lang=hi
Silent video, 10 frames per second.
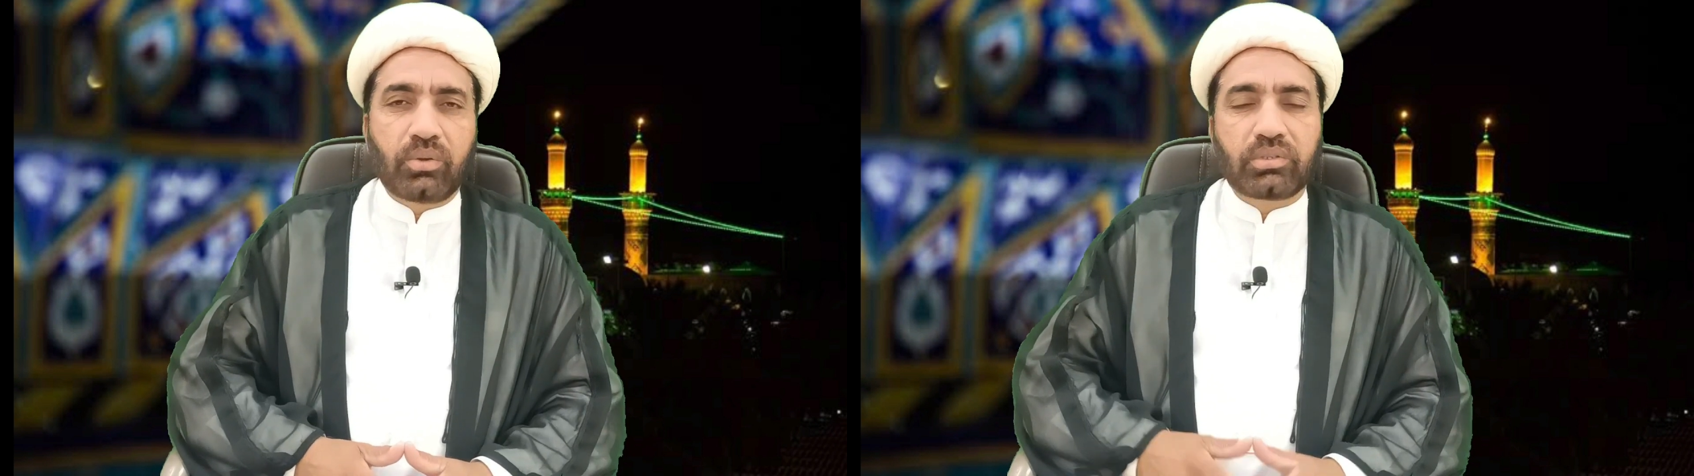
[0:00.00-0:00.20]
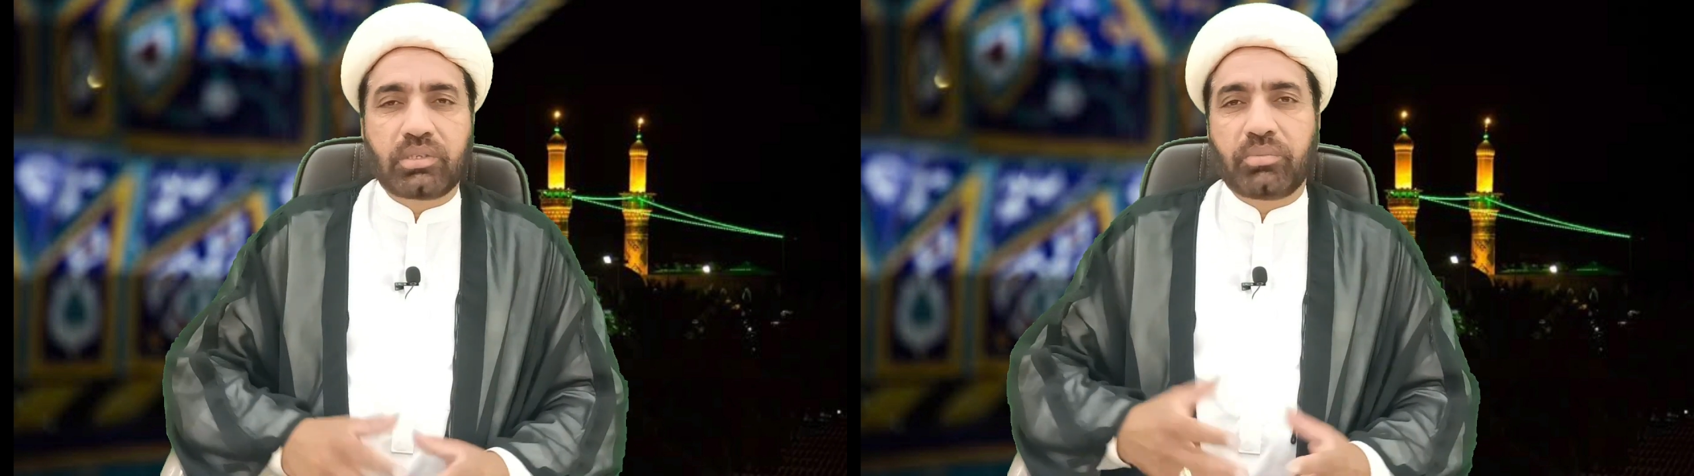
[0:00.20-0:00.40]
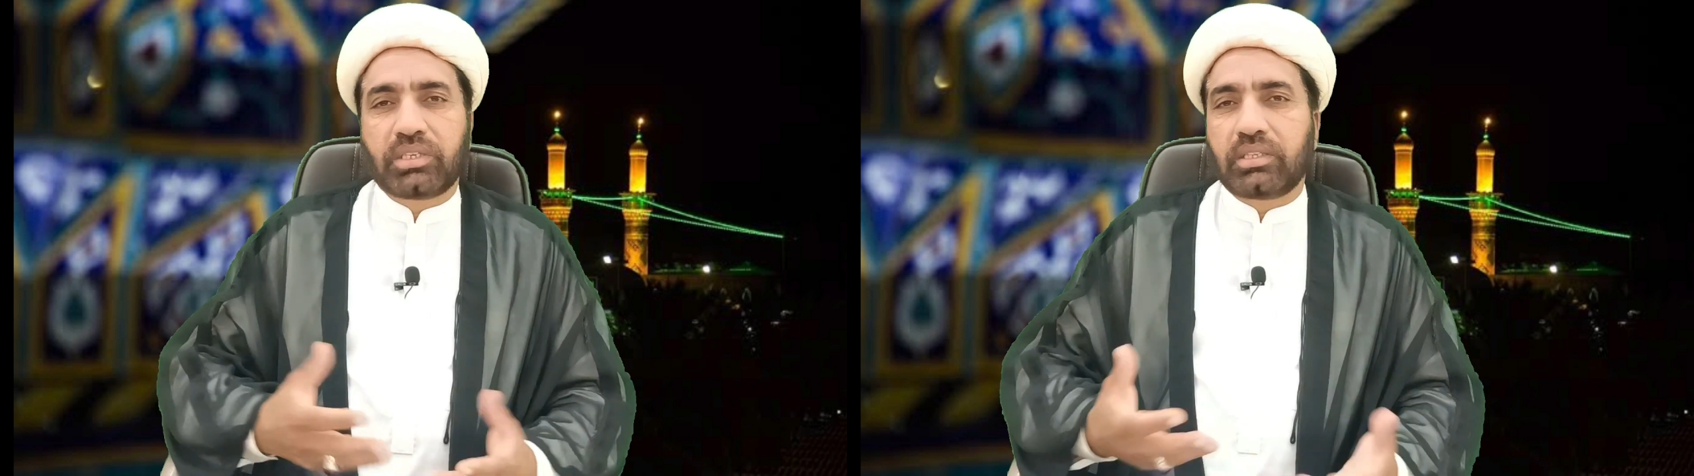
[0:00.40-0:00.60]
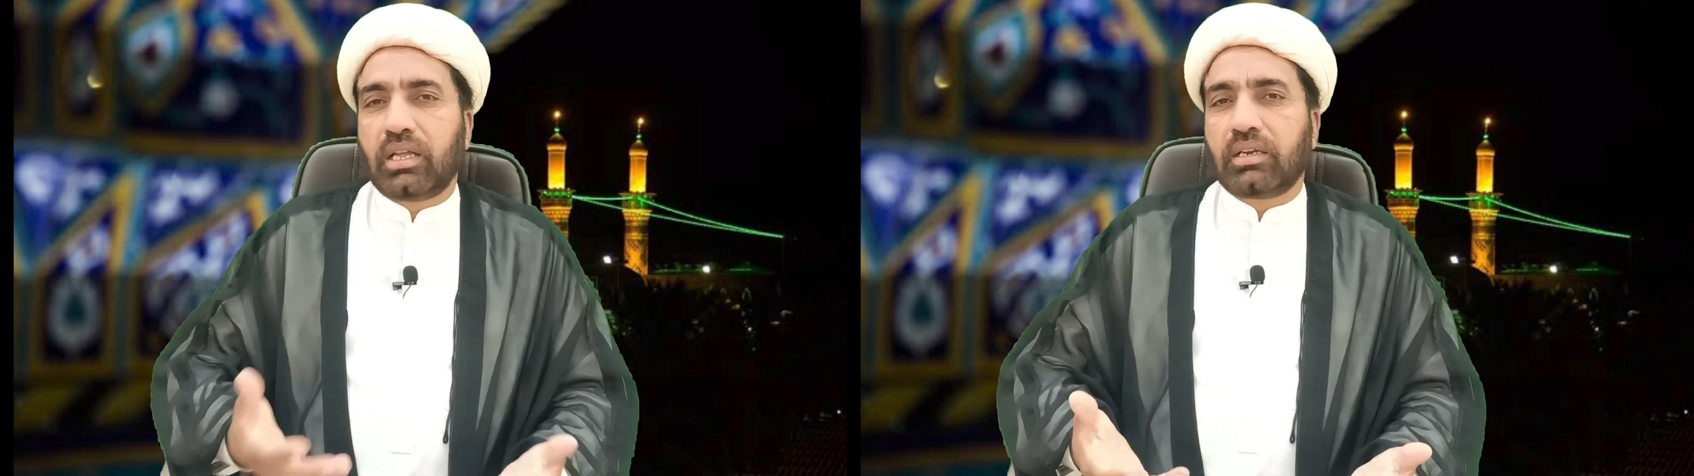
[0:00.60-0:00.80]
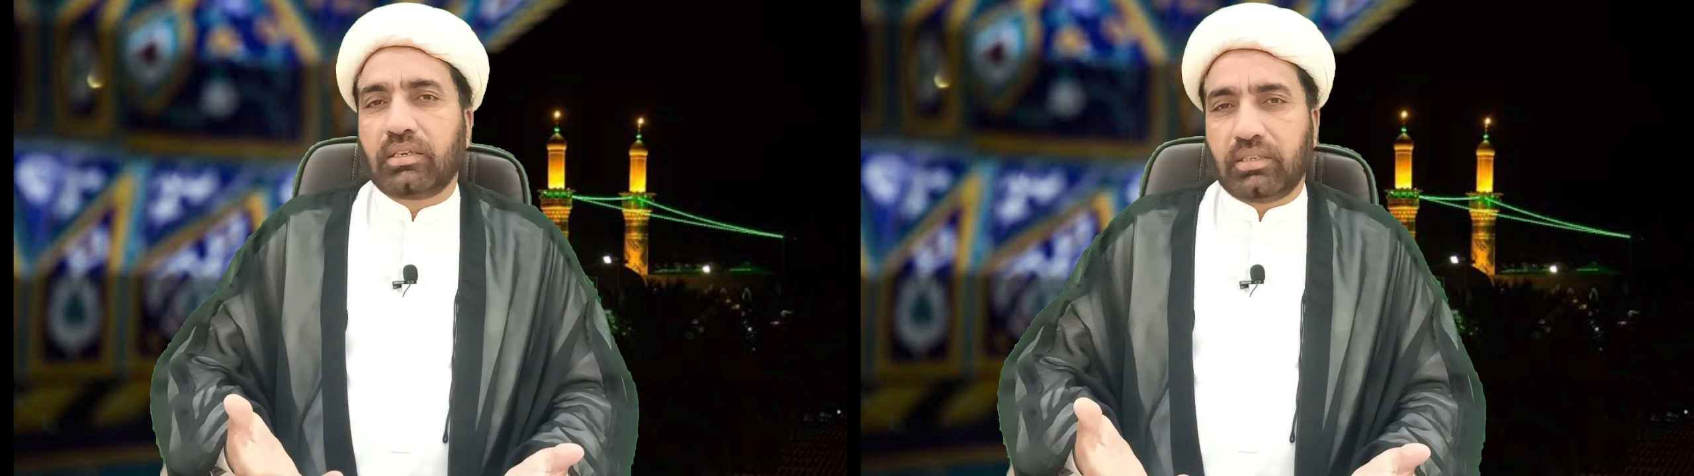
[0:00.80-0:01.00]
और इसकी
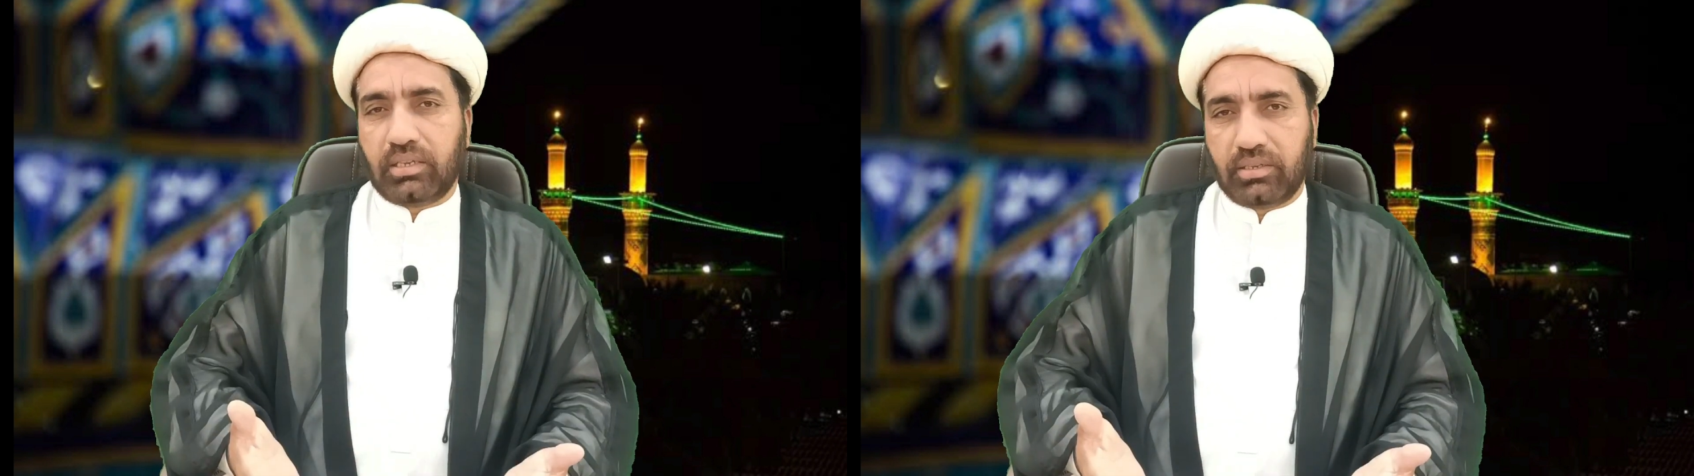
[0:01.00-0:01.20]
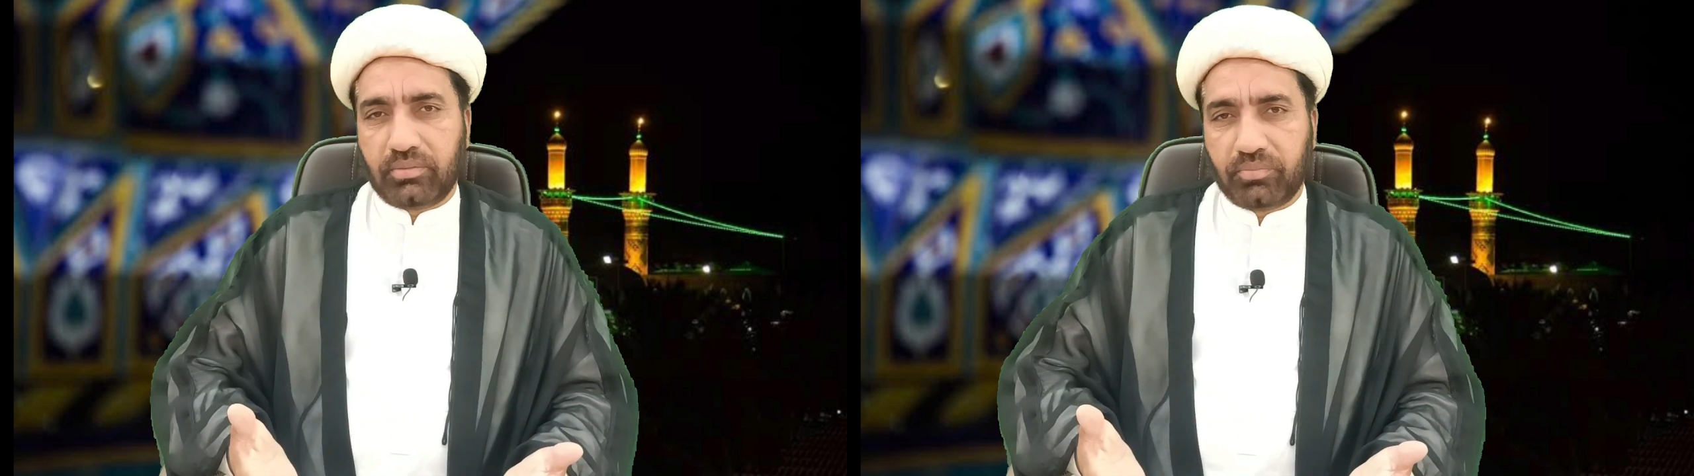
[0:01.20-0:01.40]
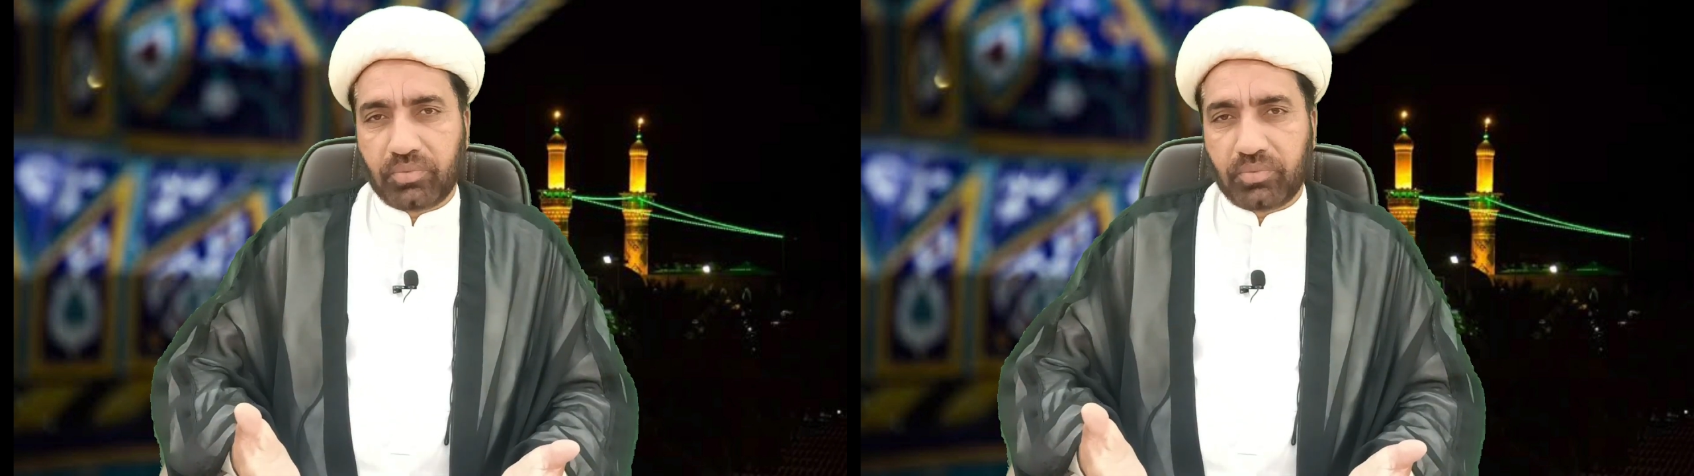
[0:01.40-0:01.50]
मकदार नहीं है